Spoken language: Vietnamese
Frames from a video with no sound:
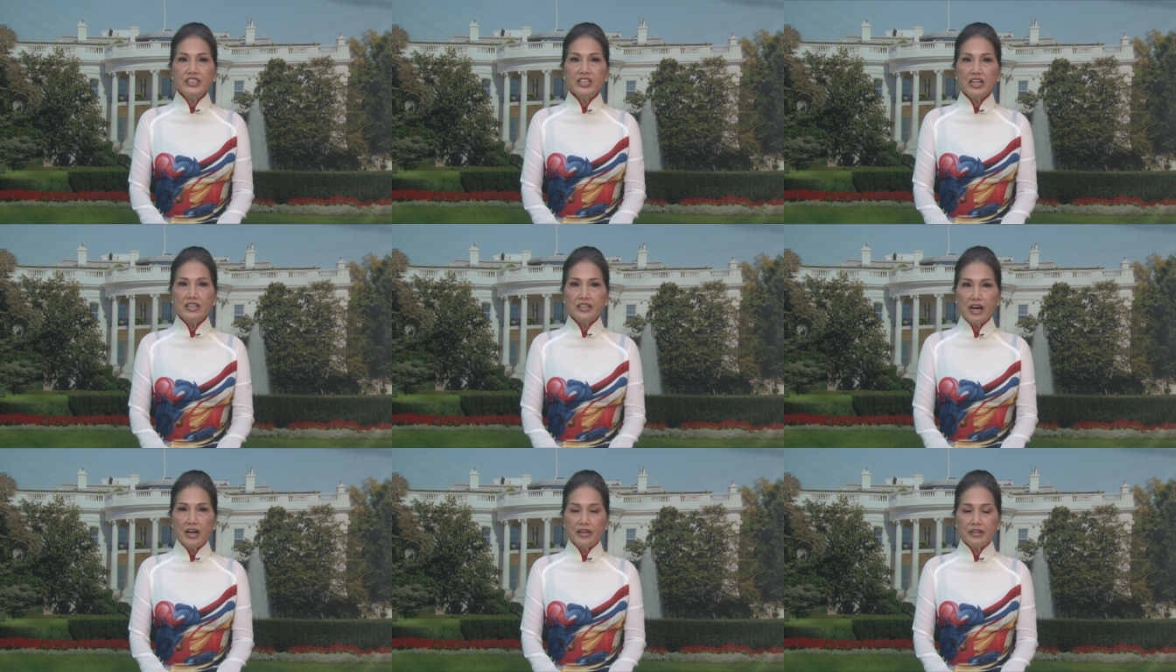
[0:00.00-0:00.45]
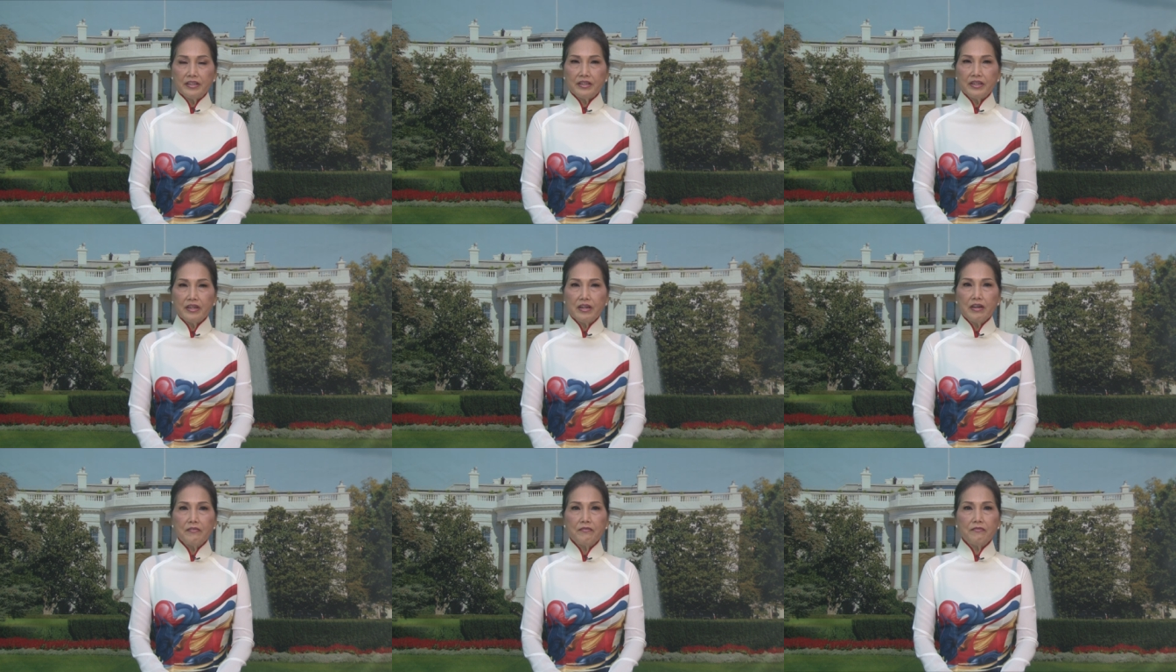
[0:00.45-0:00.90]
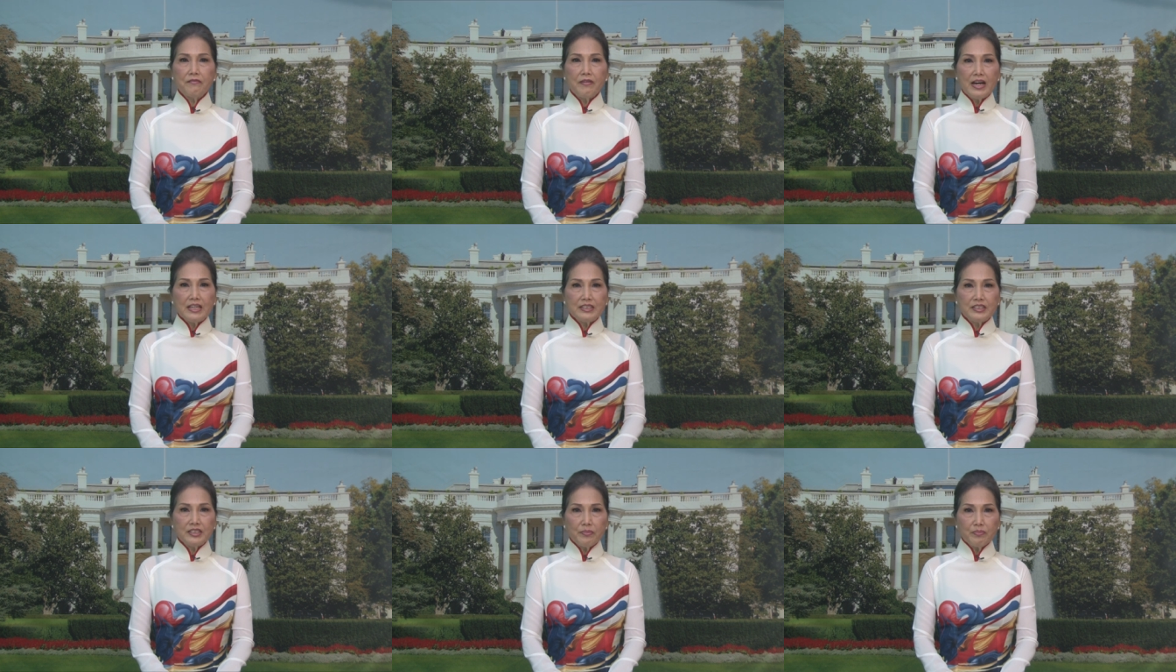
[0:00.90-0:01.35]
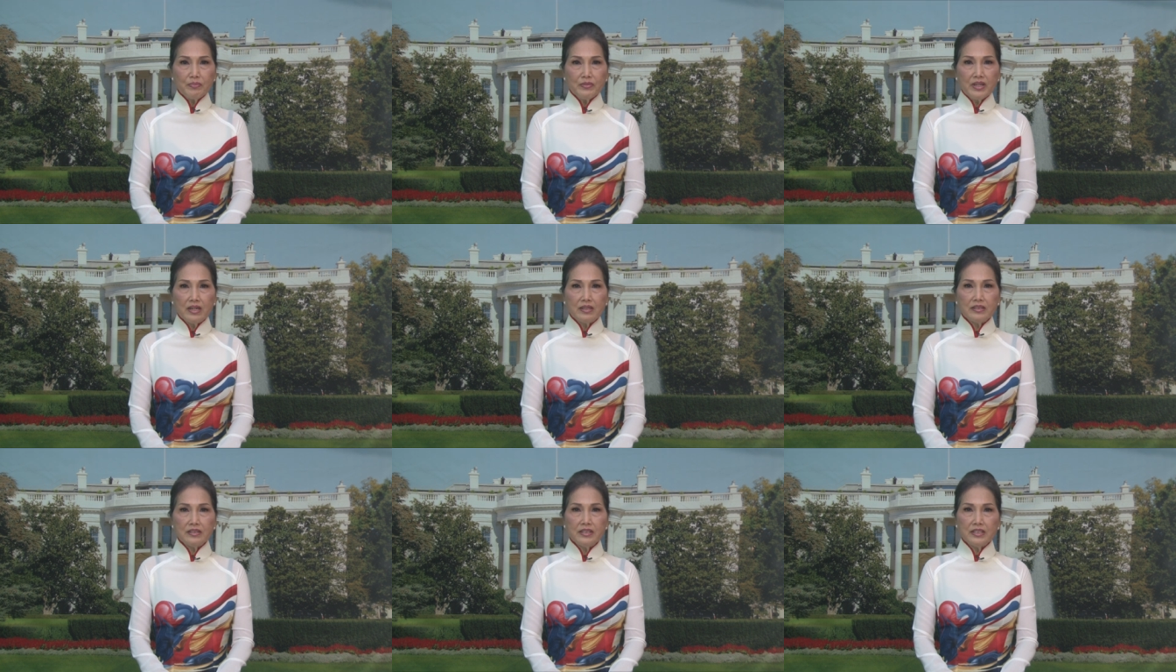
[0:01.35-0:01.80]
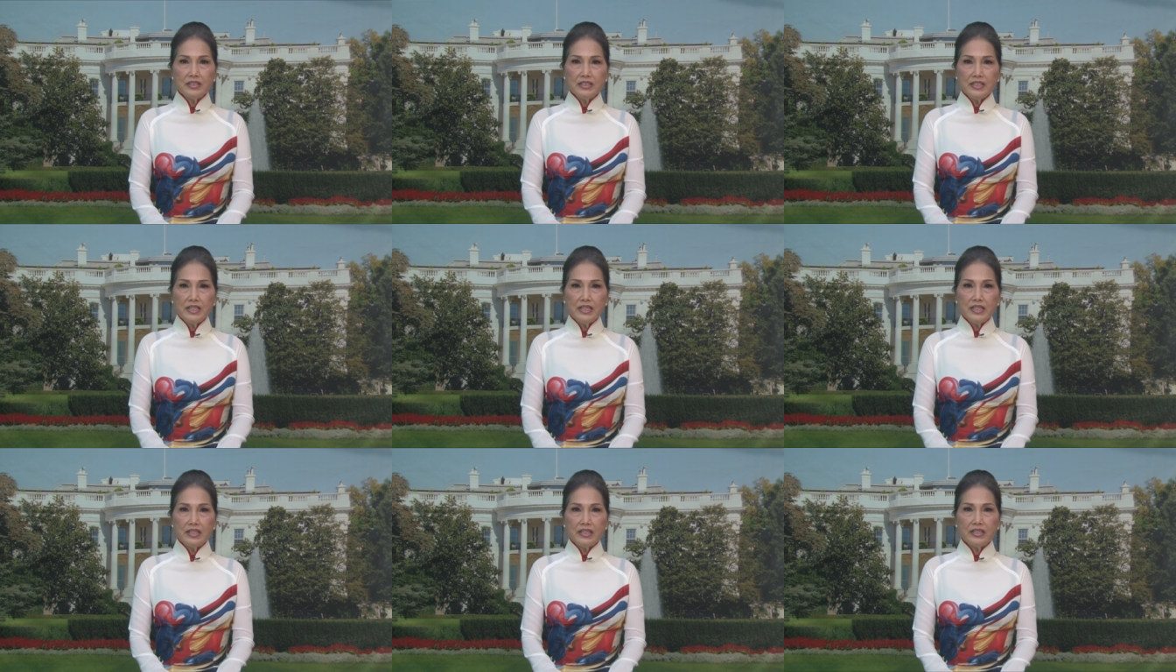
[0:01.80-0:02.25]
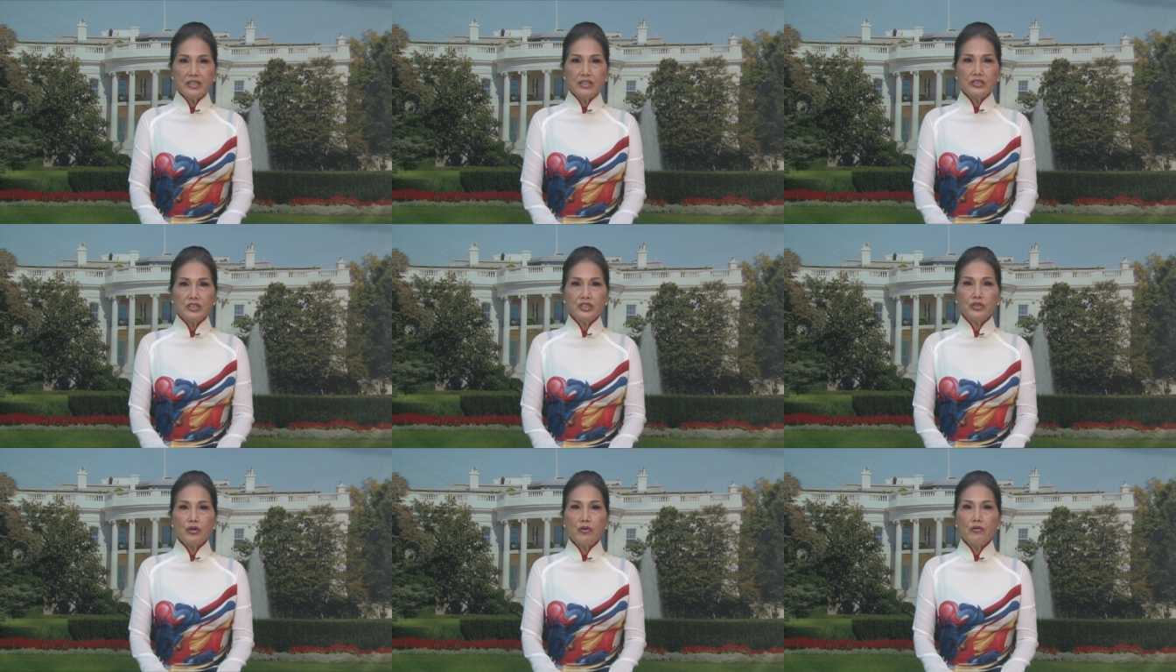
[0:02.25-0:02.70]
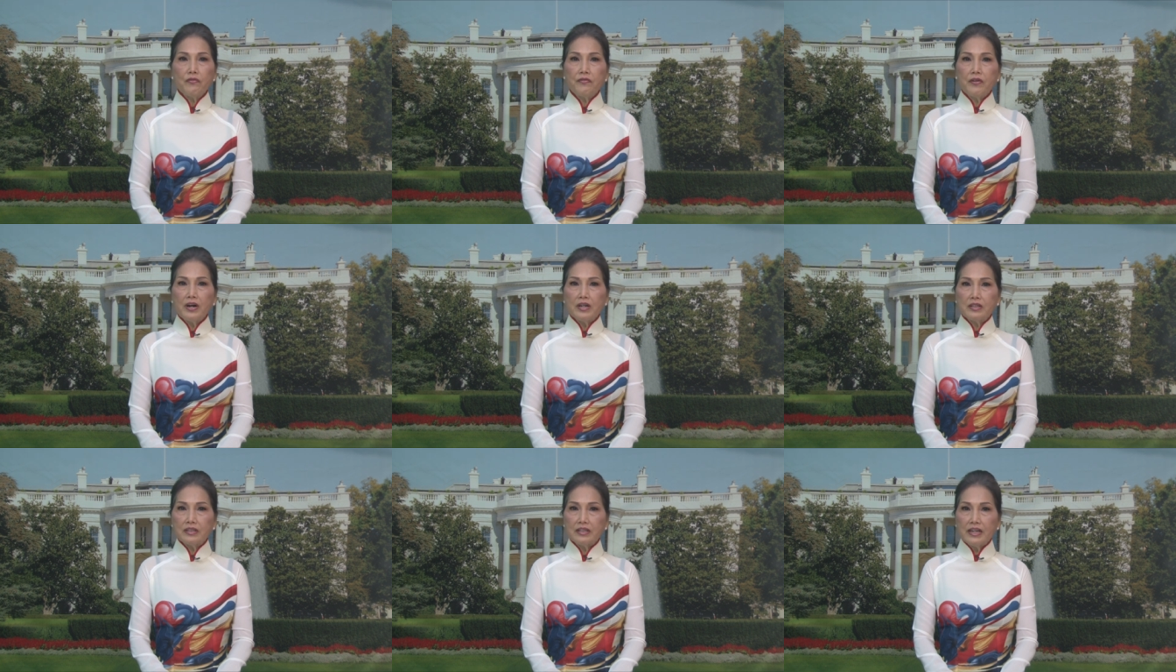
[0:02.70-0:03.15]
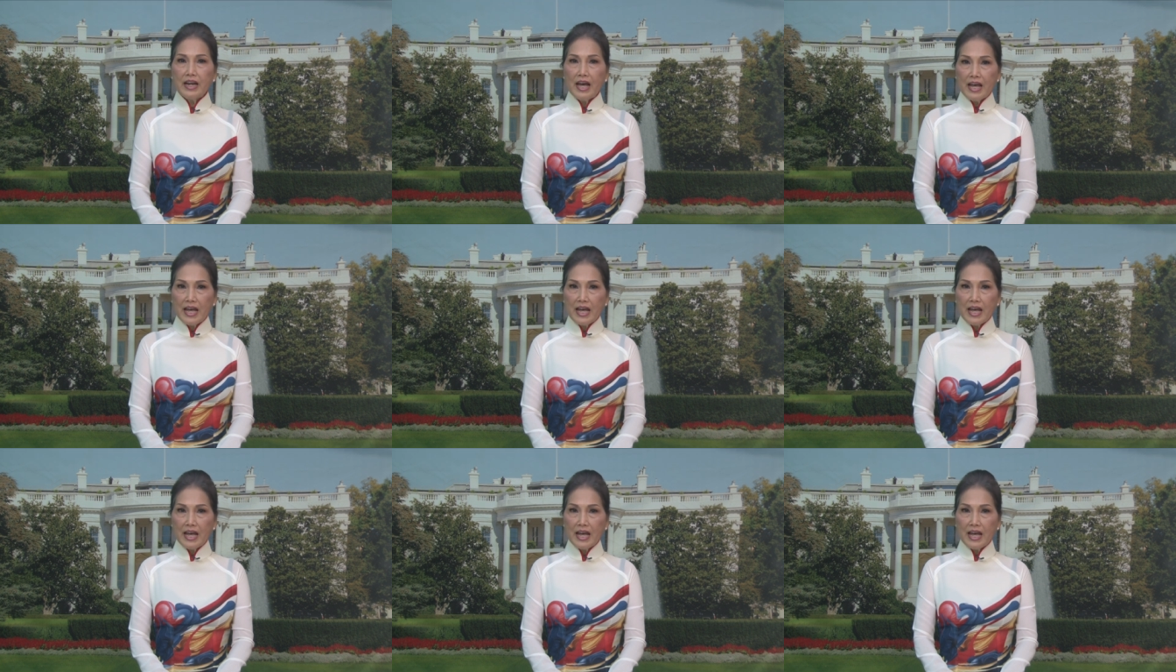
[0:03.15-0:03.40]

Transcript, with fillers: chờ đợi và chấp nhận những gì số phận đã